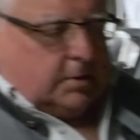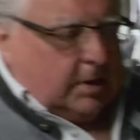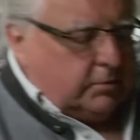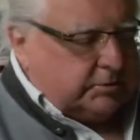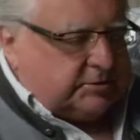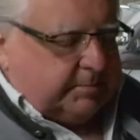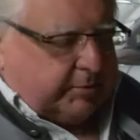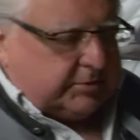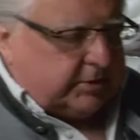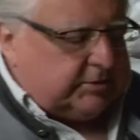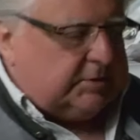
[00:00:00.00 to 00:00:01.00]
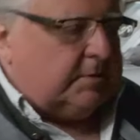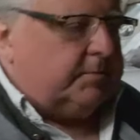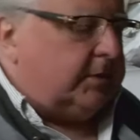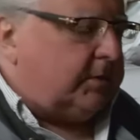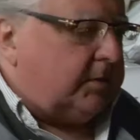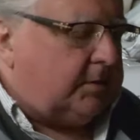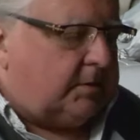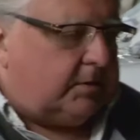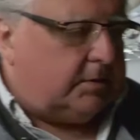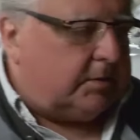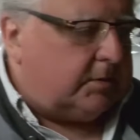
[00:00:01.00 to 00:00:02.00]
aukcji podchodzi do mnie
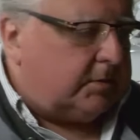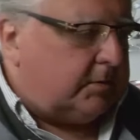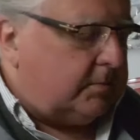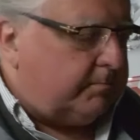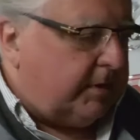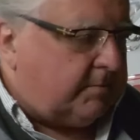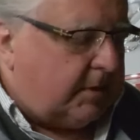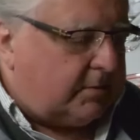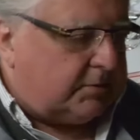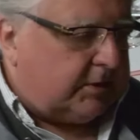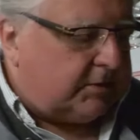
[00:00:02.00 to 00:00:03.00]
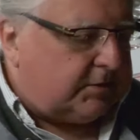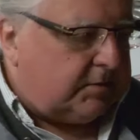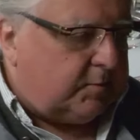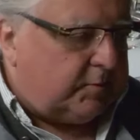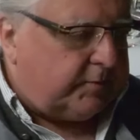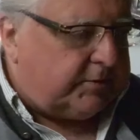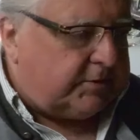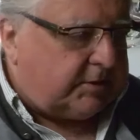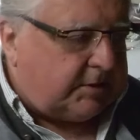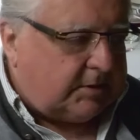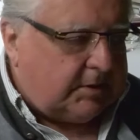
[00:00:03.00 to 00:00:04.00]
e, pan Marusarz i mówi,
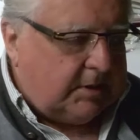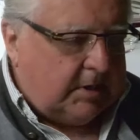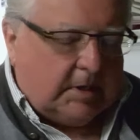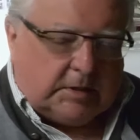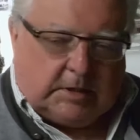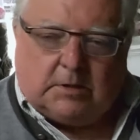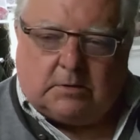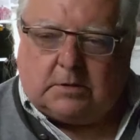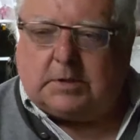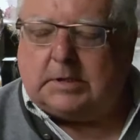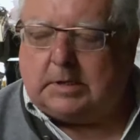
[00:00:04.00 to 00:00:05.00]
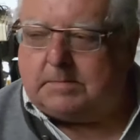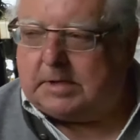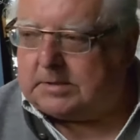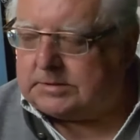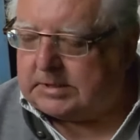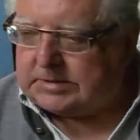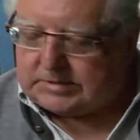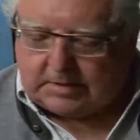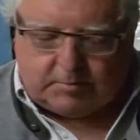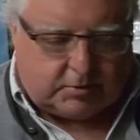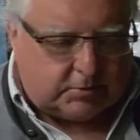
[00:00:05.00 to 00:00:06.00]
że jego kolega ma taki
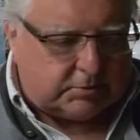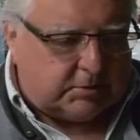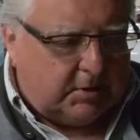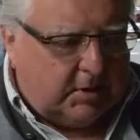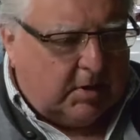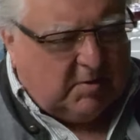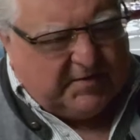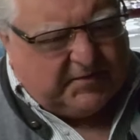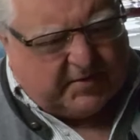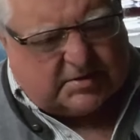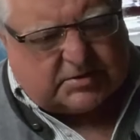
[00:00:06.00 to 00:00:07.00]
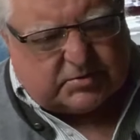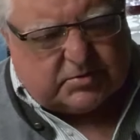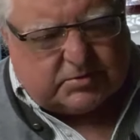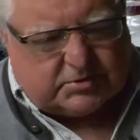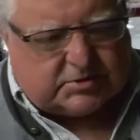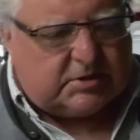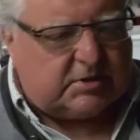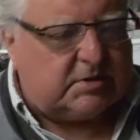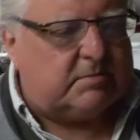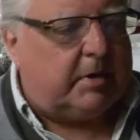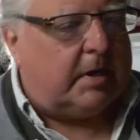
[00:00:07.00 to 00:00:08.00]
samochód, mój francuski
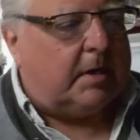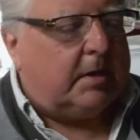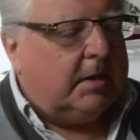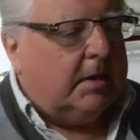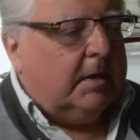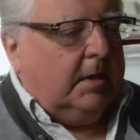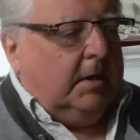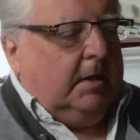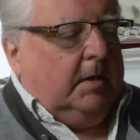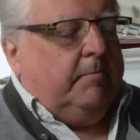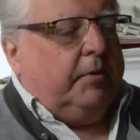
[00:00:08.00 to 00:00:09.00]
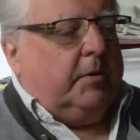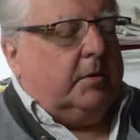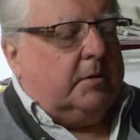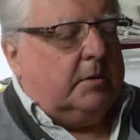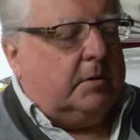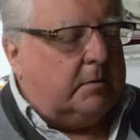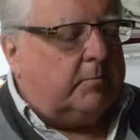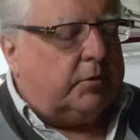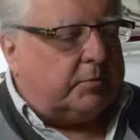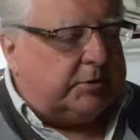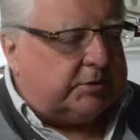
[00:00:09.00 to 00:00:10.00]
chyba, po
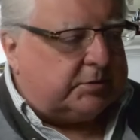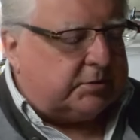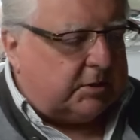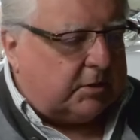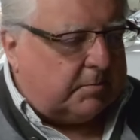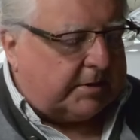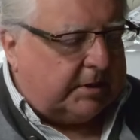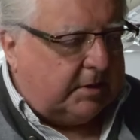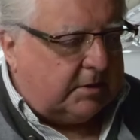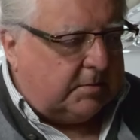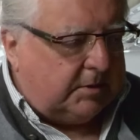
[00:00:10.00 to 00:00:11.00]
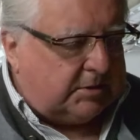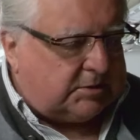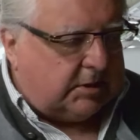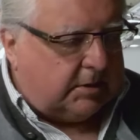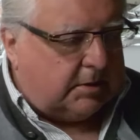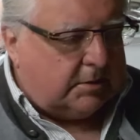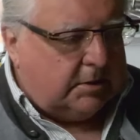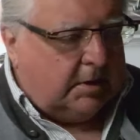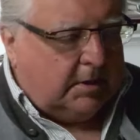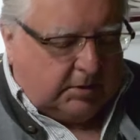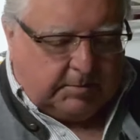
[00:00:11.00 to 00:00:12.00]
burmistrzu Zakopanego niemieckiego,
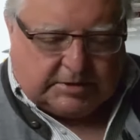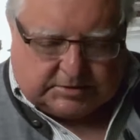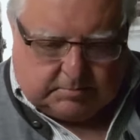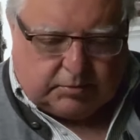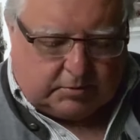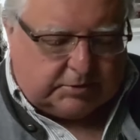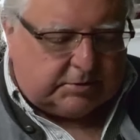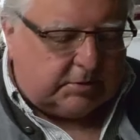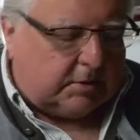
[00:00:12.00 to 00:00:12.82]
niemieckim burmistrzu